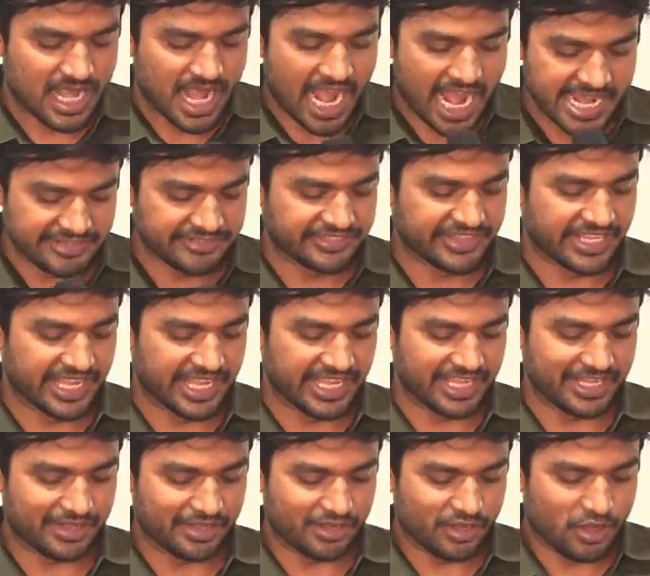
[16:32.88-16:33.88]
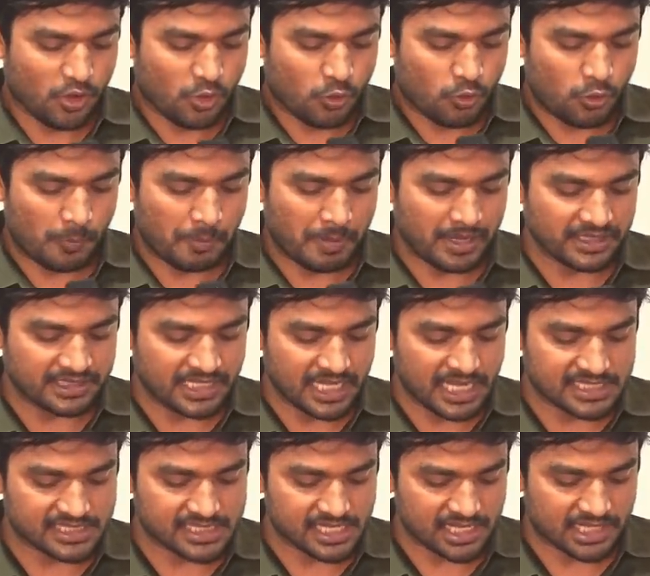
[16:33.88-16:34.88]
అయితే
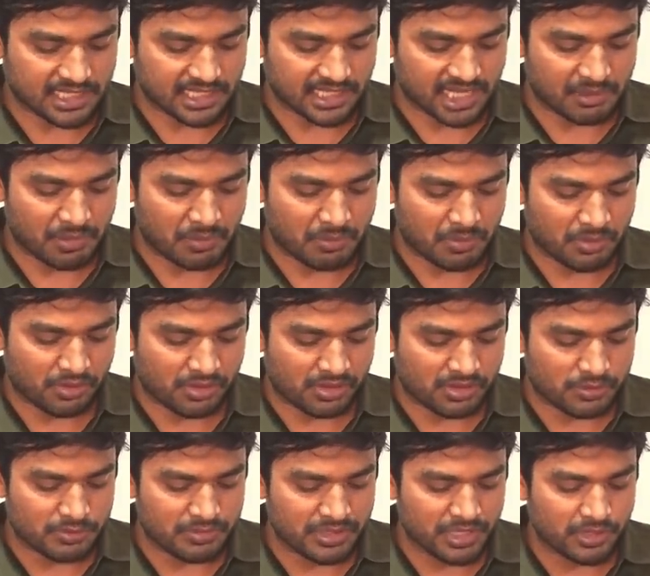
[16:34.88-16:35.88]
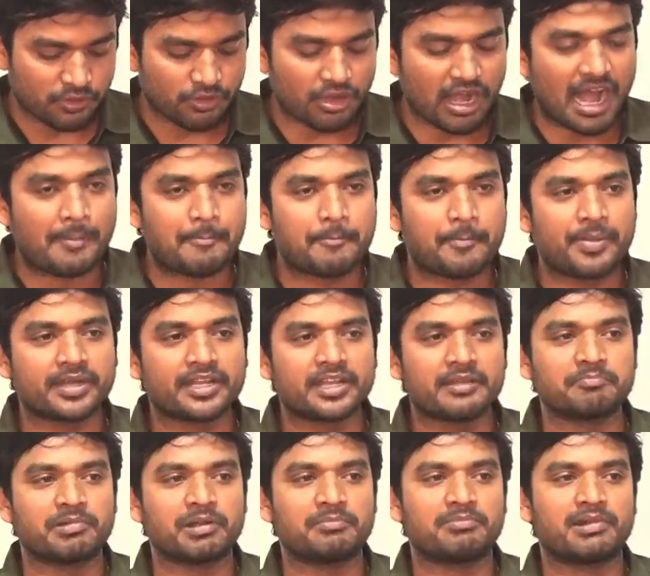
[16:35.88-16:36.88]
ఉపదేశ క్రమమునకు మీరు
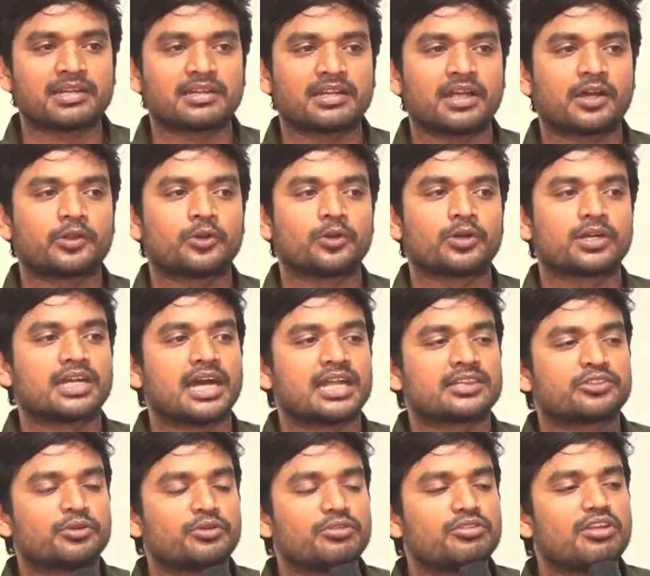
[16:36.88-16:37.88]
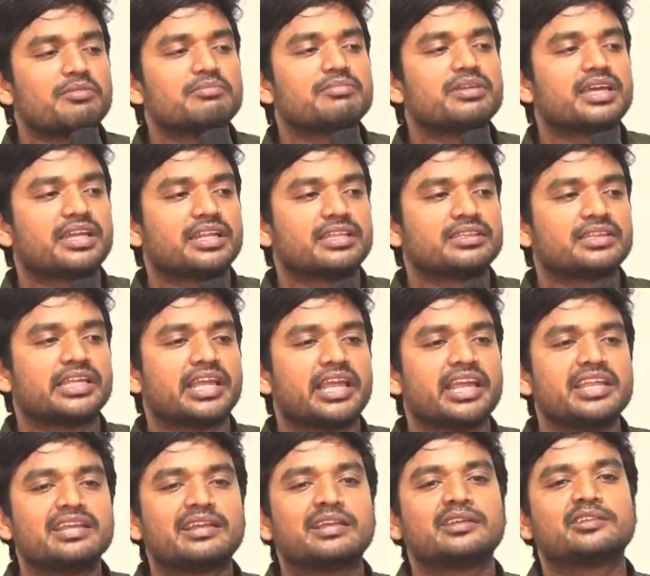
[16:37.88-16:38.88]
అప్పగింపబడ్డారో గతంలో మీరు
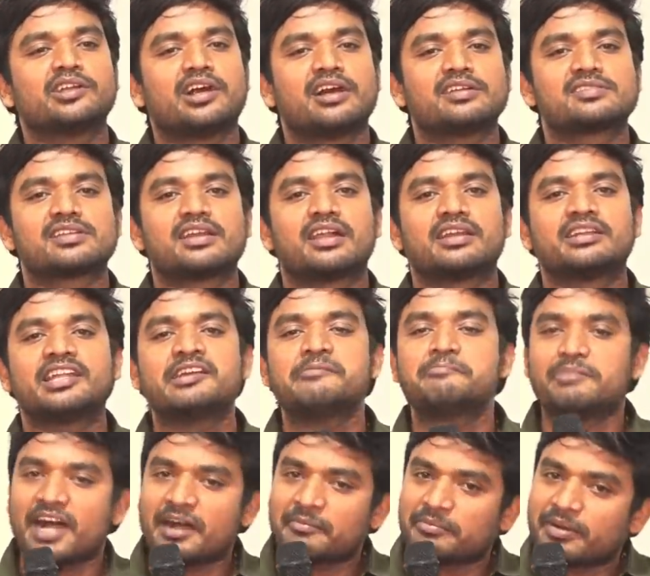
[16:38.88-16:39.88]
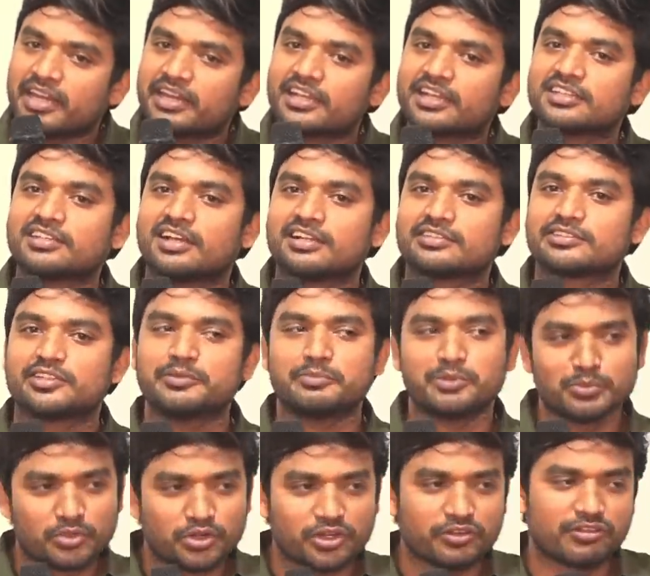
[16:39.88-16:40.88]
దేనికి దాసులు అంటే పాపానికి దాసులు
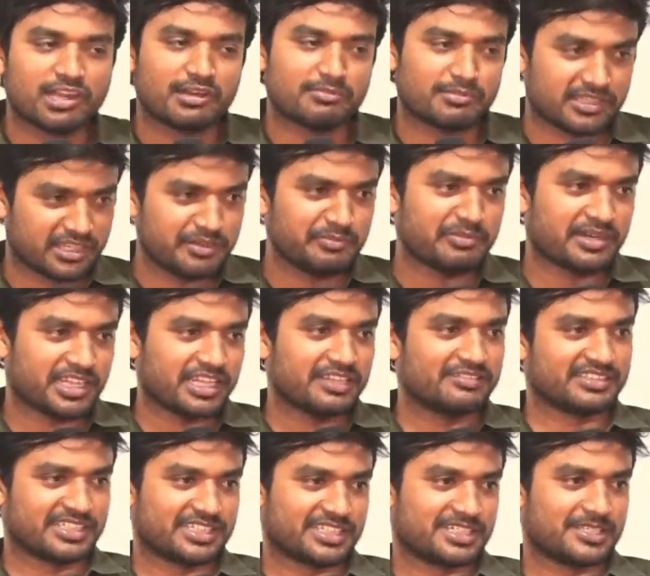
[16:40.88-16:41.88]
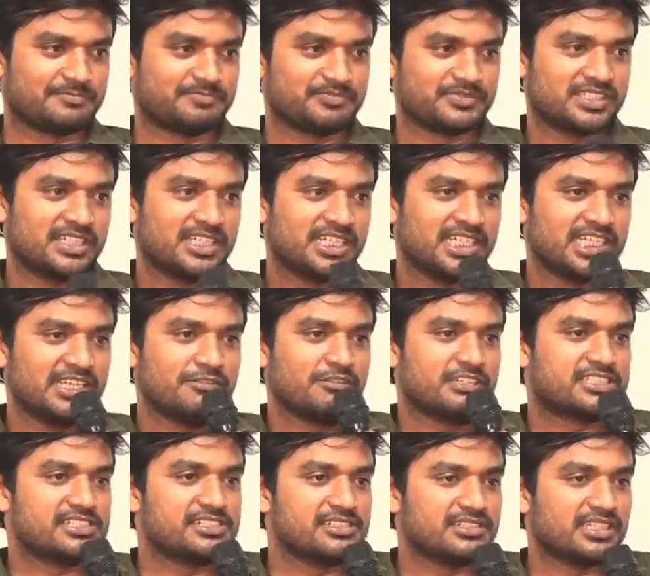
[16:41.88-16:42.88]
ఇప్పుడు మూడు వేల మందిని పెడదాం ఇక్కడ ఈ
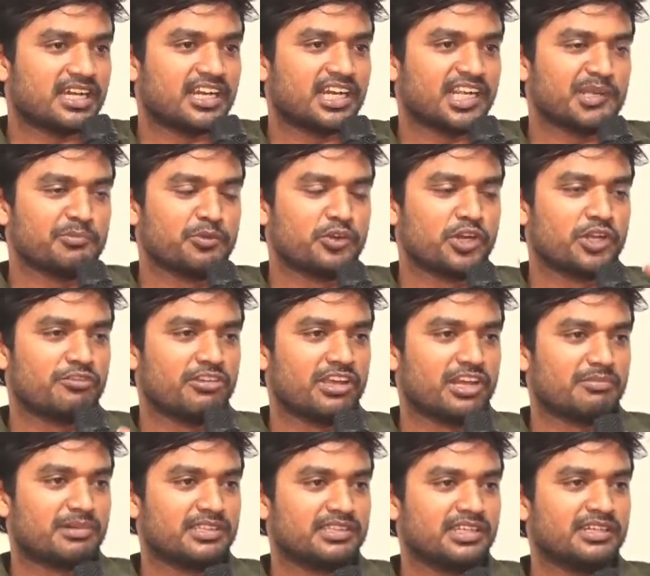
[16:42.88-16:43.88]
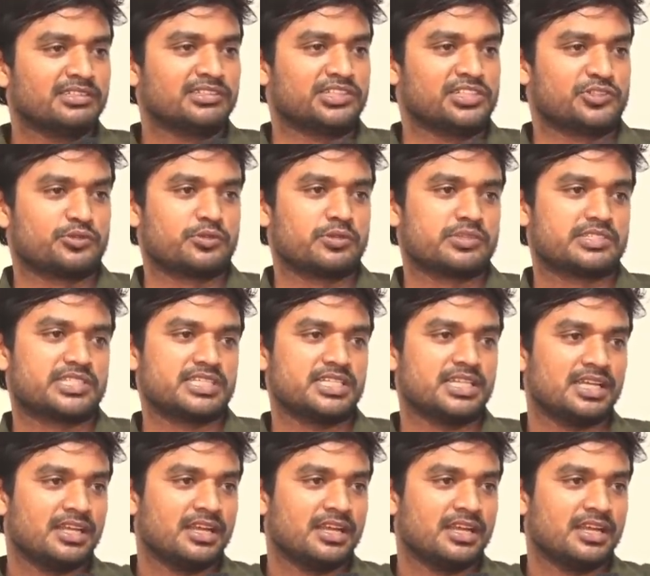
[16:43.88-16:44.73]
వచనం దగ్గరికి మూడు వేల మందిని తీసుకొచ్చి